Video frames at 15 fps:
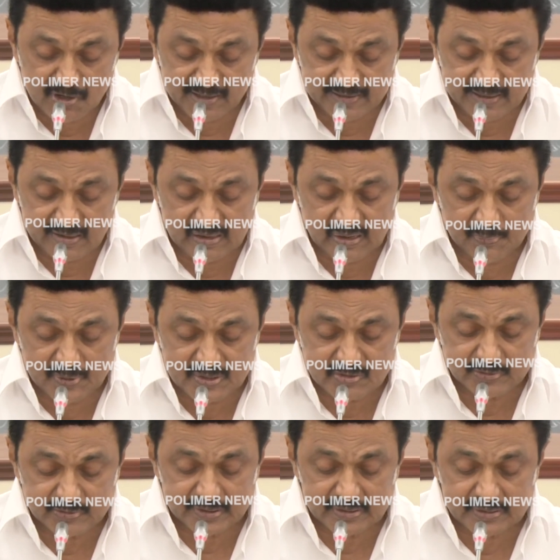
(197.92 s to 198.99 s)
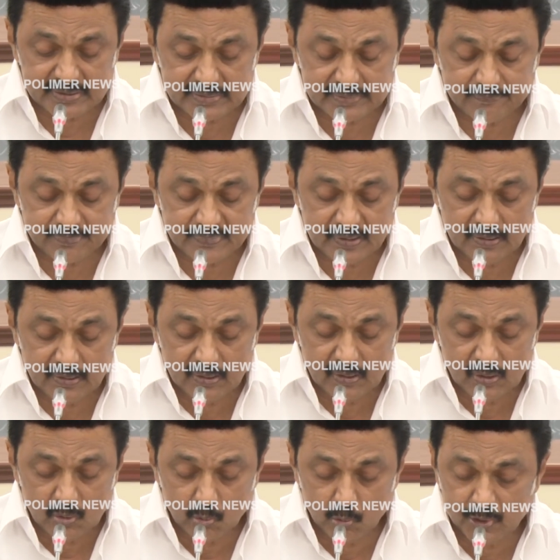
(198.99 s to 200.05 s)
சமூக நீதியை காப்பாற்றுவதற்கு
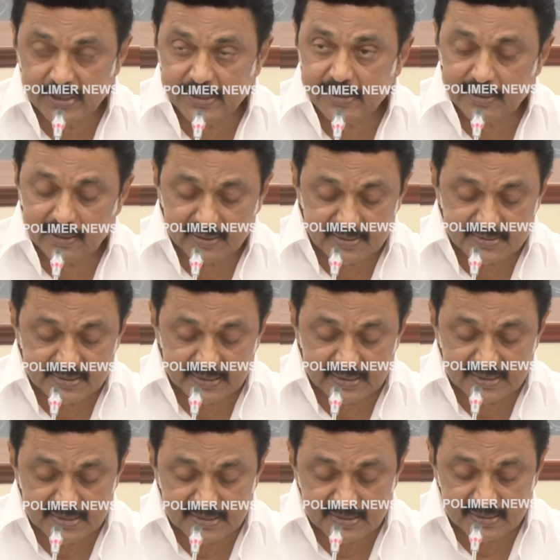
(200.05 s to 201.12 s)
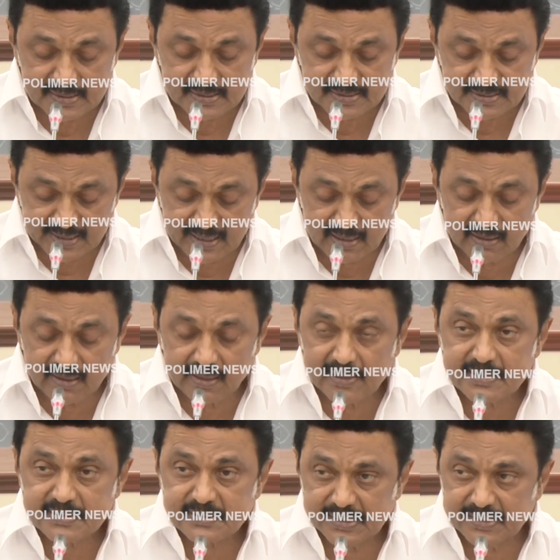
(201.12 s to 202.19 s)
உடனடியாக சில
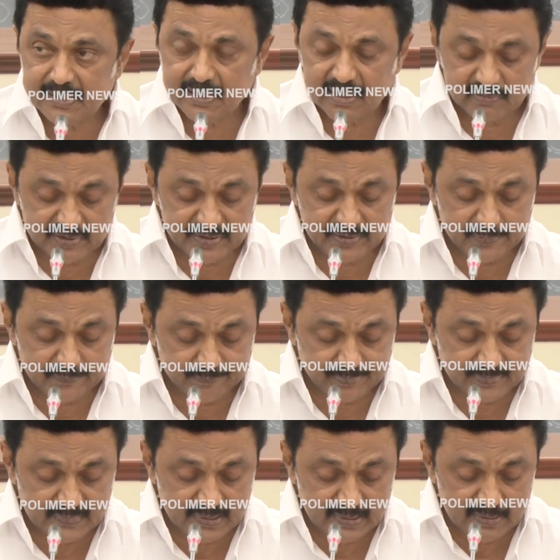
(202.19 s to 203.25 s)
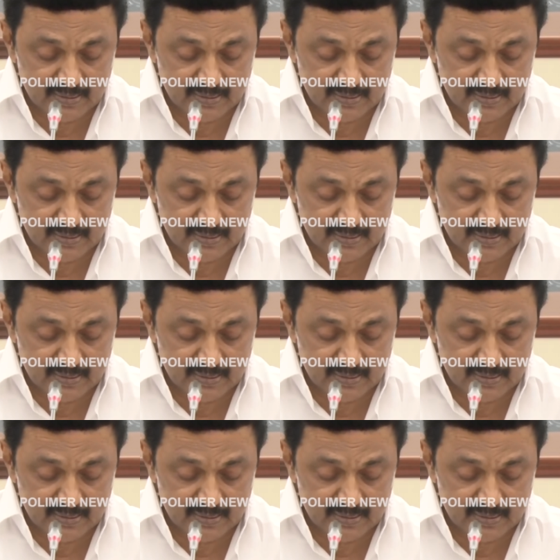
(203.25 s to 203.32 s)
செயல்களை செய்தாக வேண்டும்